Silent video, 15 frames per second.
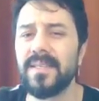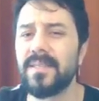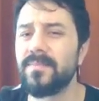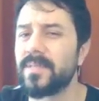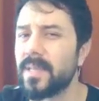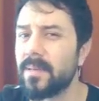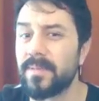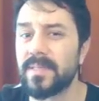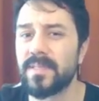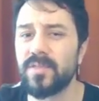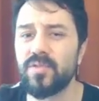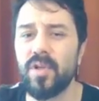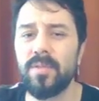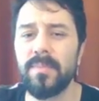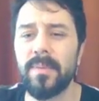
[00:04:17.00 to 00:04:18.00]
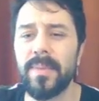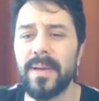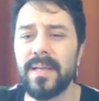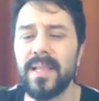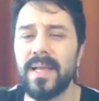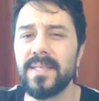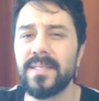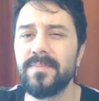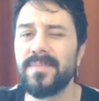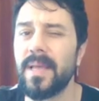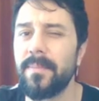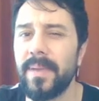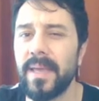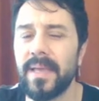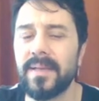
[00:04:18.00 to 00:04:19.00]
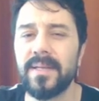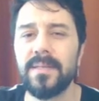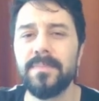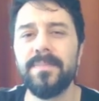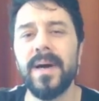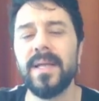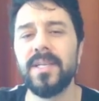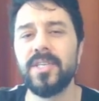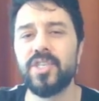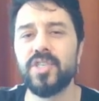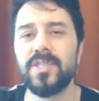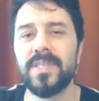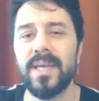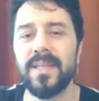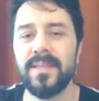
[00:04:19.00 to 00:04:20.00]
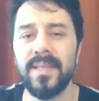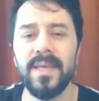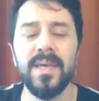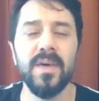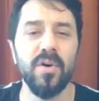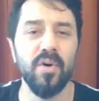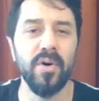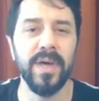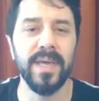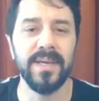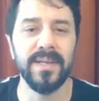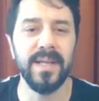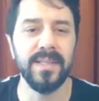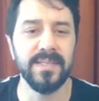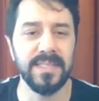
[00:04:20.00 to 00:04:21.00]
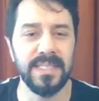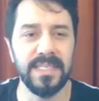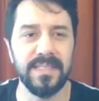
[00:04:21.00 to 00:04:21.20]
tıkladım. Sabırsız olmamak lazım. Tam ekranı paylaşırken de o ekran